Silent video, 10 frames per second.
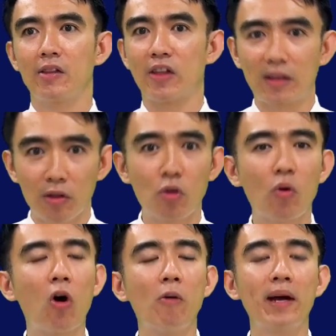สันติสุ
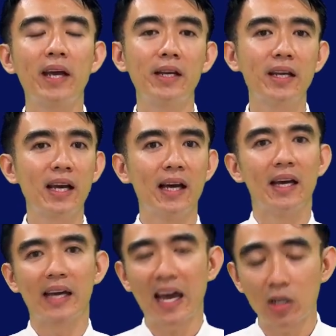ขของพระคริสต์เนี่ย
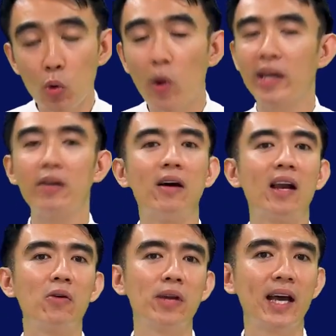แค่ช่วยเหลือ
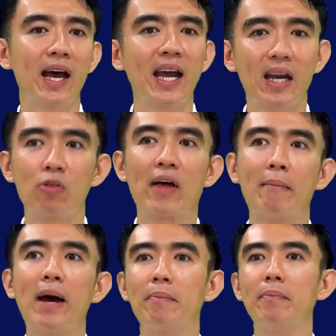เราเนี่ยให้เราสา
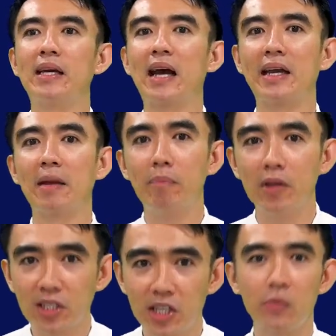มารถมีการดำ
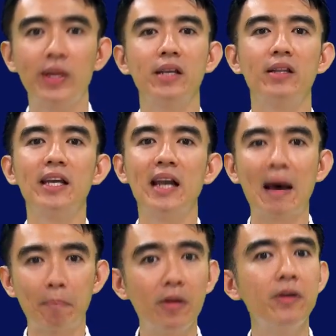เนินชีวิตที่
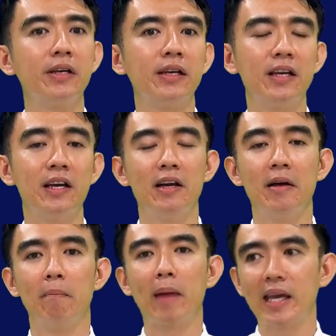ราบรื่น
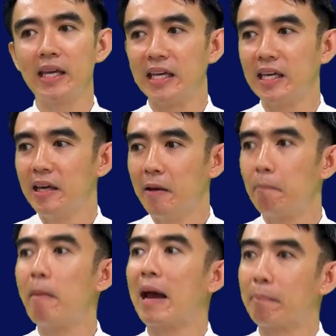ไม่
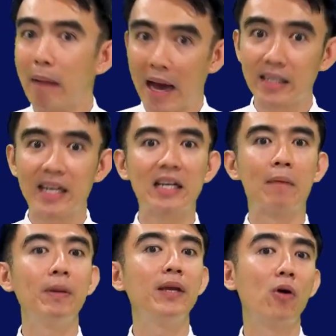บาดหมางใจกั
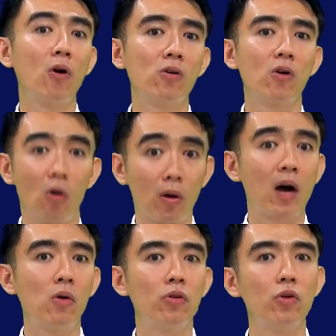บพี่น้องของ
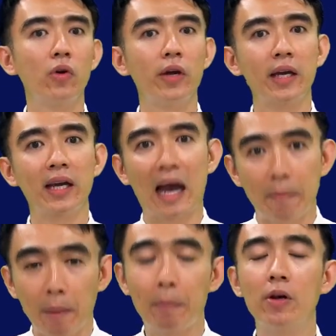เราโดยการ
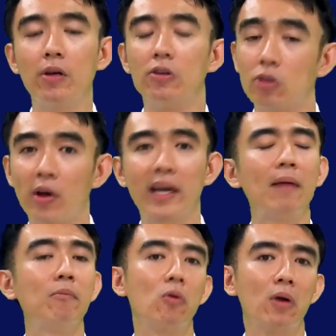ประพฤติหรือถ้อย
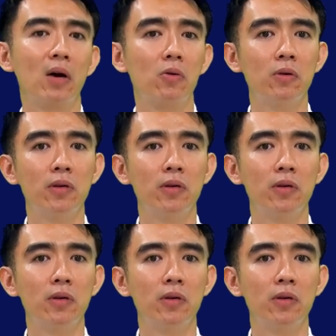คำของเรา